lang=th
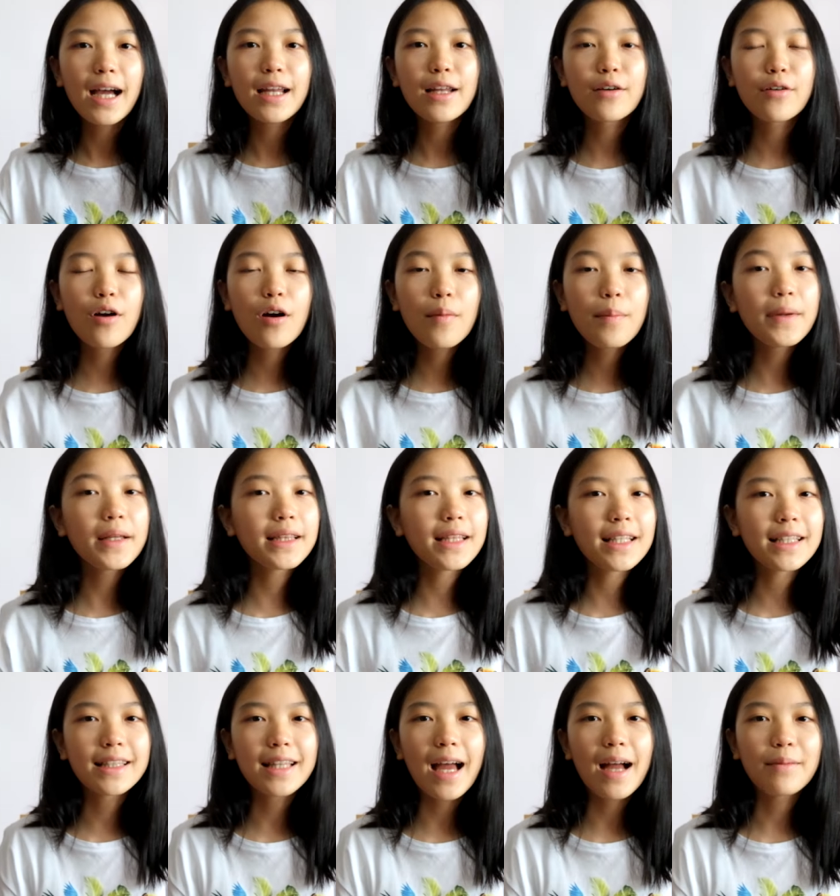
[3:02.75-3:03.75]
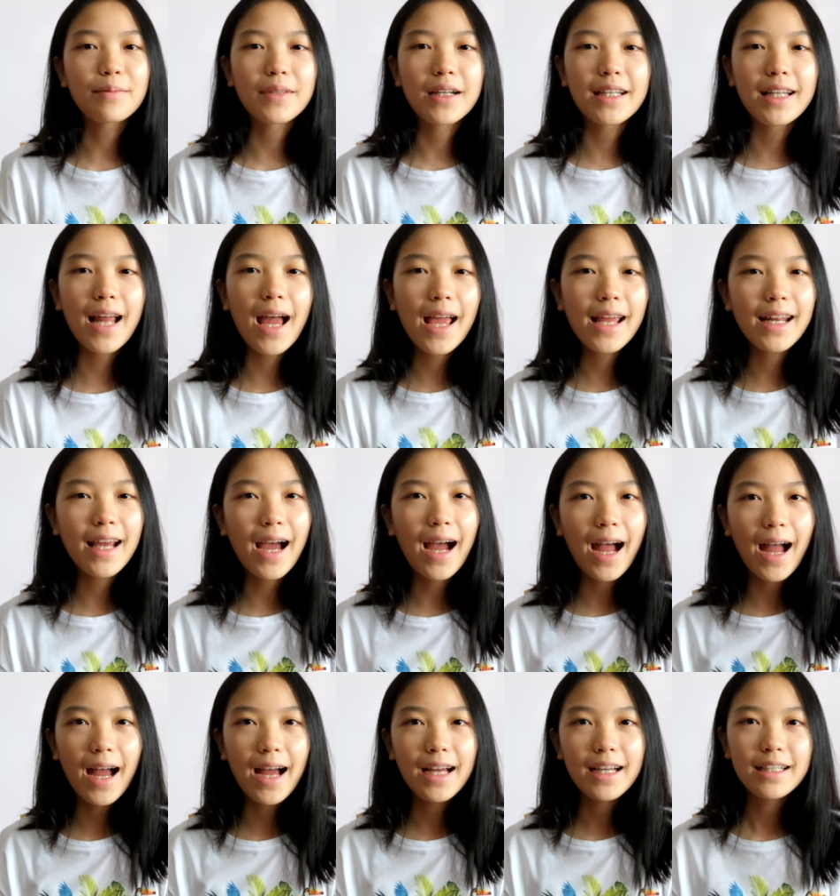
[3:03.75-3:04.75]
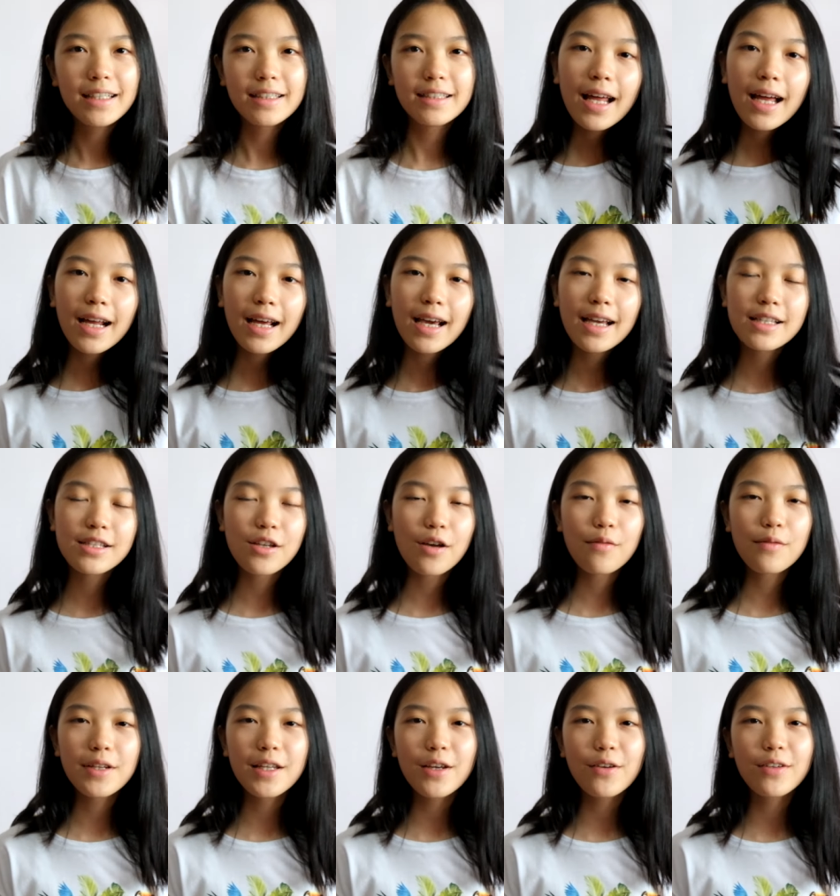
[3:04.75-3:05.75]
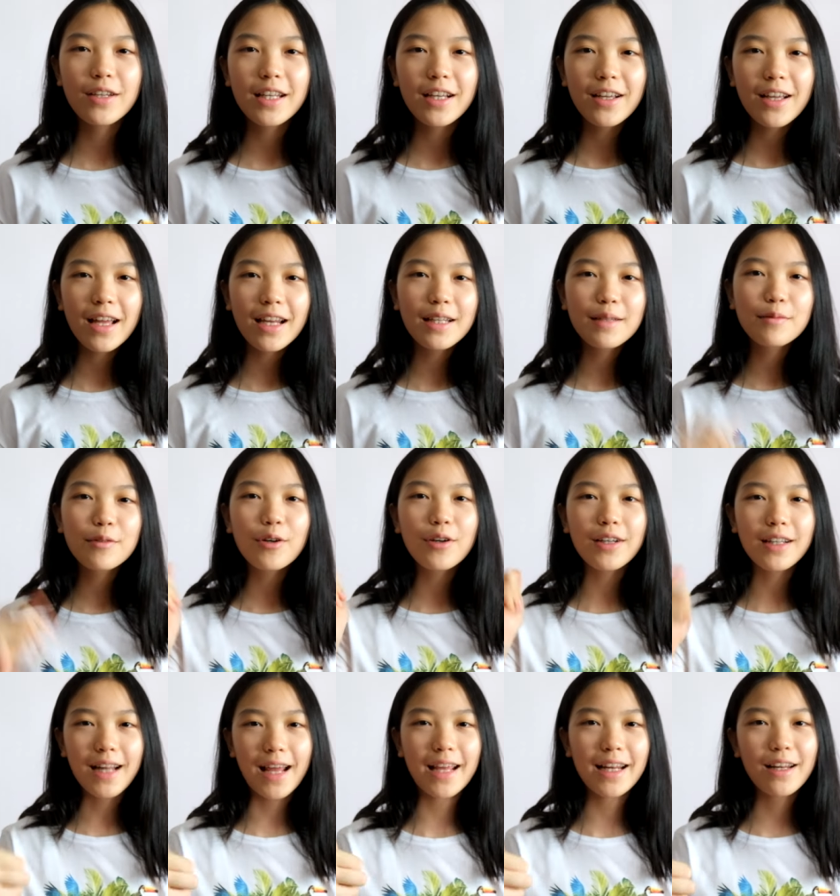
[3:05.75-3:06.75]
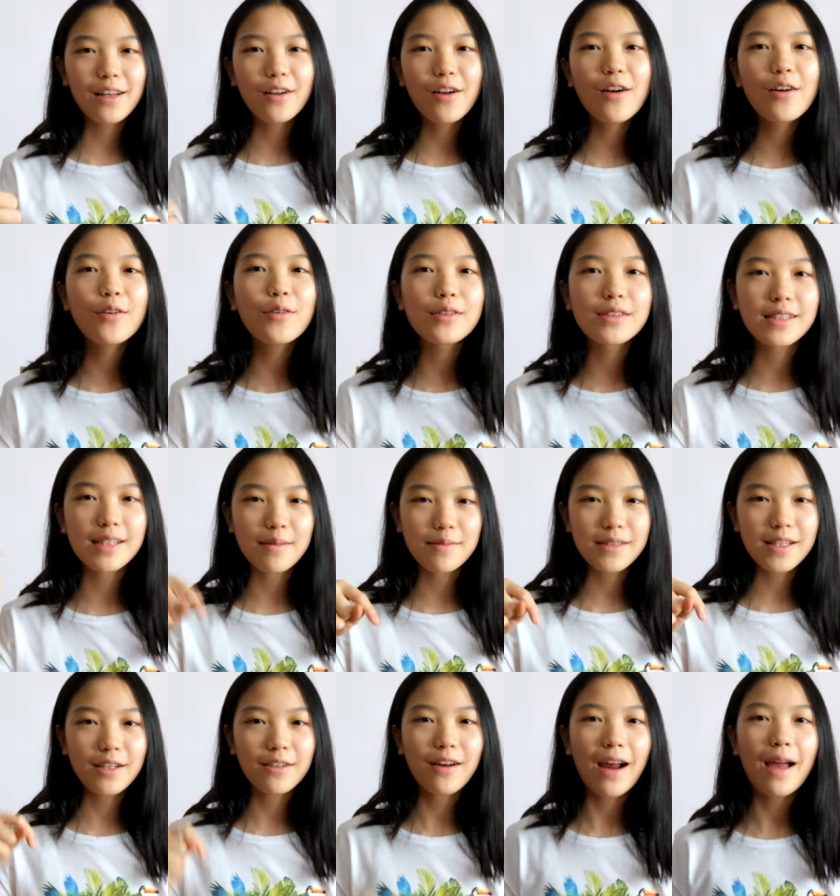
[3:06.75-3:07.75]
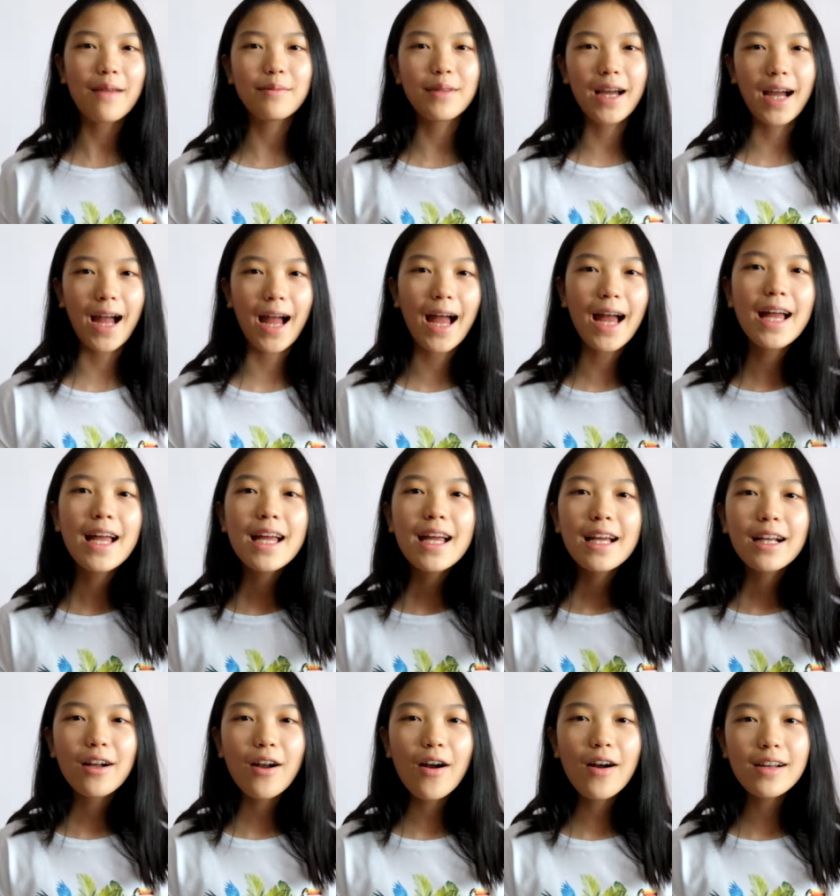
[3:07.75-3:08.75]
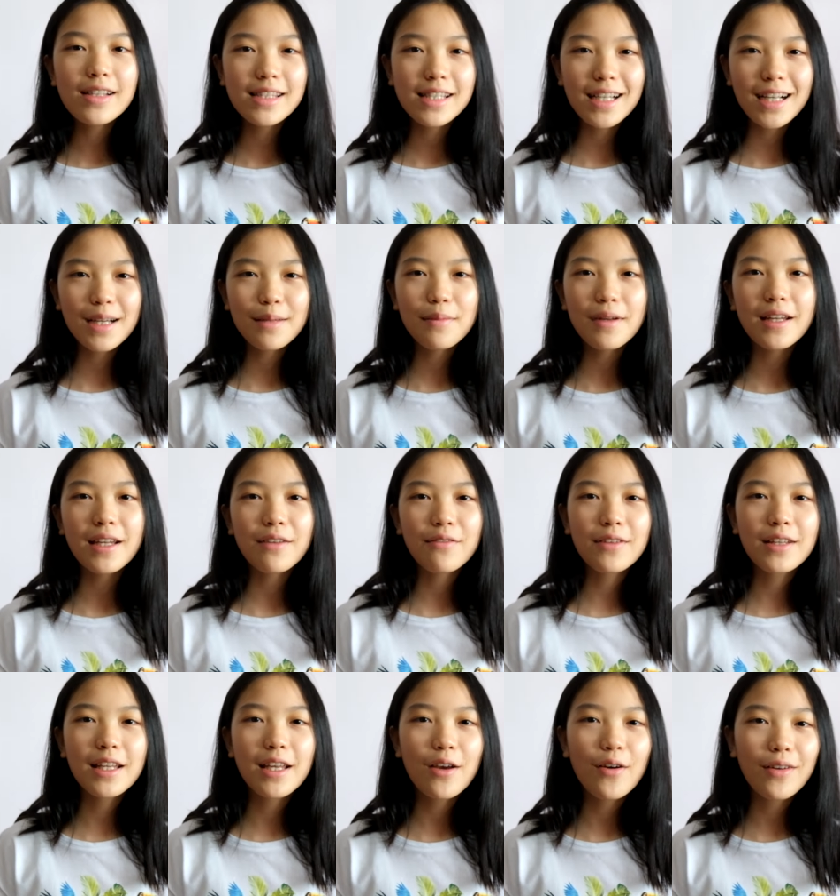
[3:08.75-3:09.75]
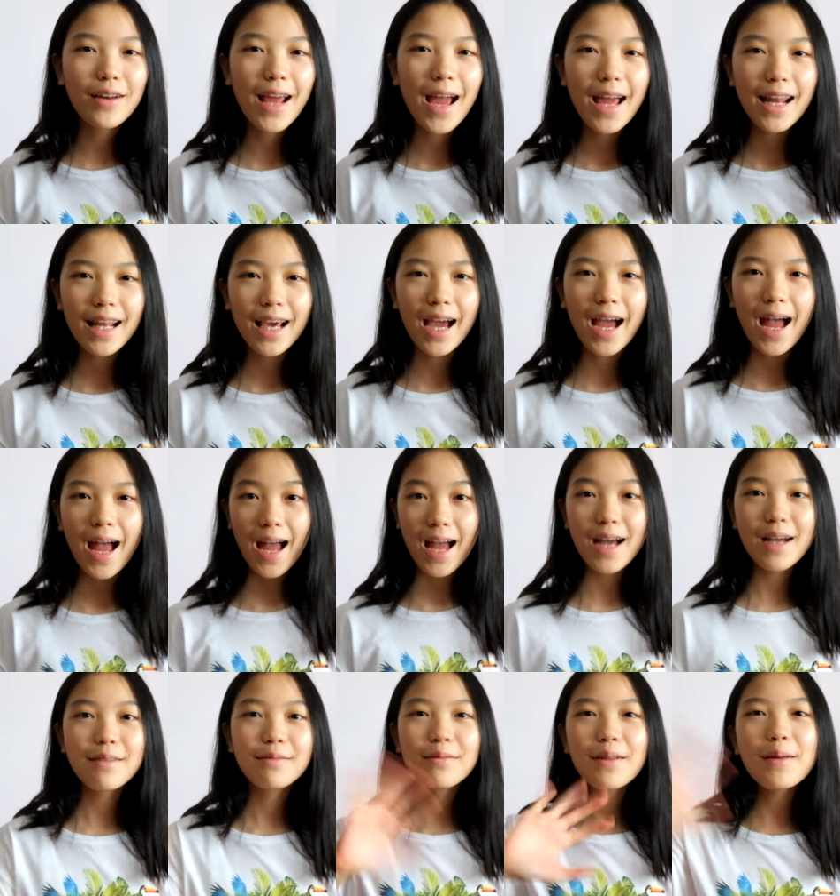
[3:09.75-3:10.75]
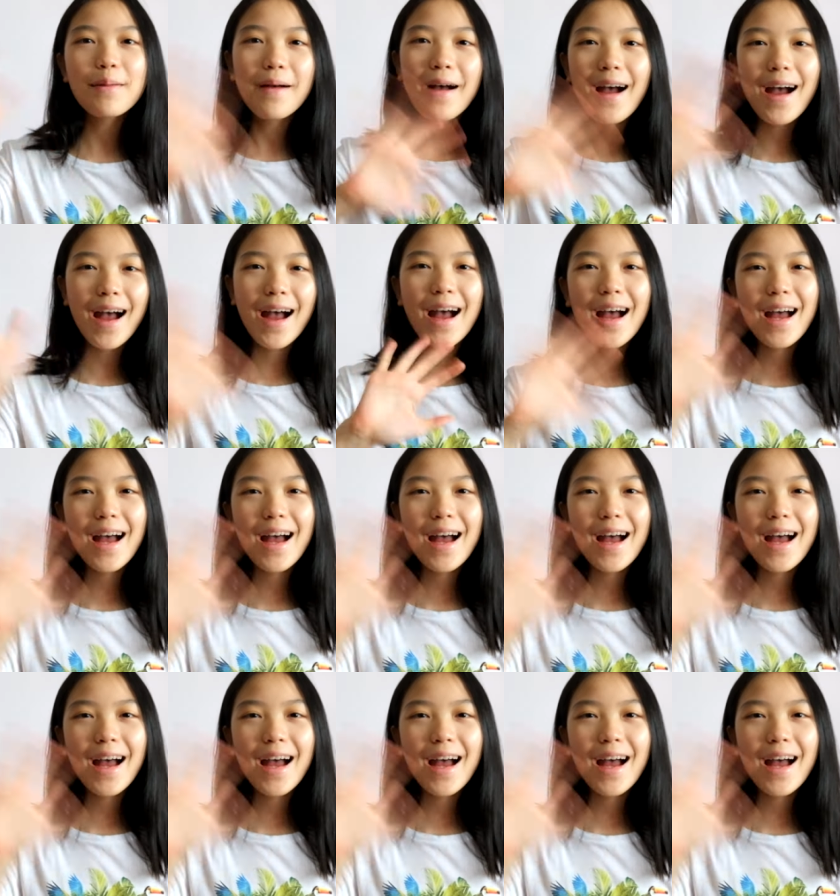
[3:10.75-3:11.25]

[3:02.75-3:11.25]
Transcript: คะ แล้วก็ไปติดตามกันได้นะคะ ถ้าใครชอบวิดีโอนี้ก็อย่าลืมกดไลค์ แล้วก็กด Subscribe นะคะ ก็เจอกันใหม่ในวิดีโอหน้านะคะ บ๊ายบา